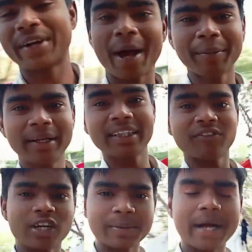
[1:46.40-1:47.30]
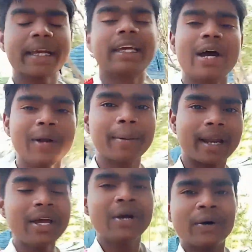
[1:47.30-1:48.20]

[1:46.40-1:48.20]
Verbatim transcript: और अब देखते ब्लॉग में आगे क्या होने वाला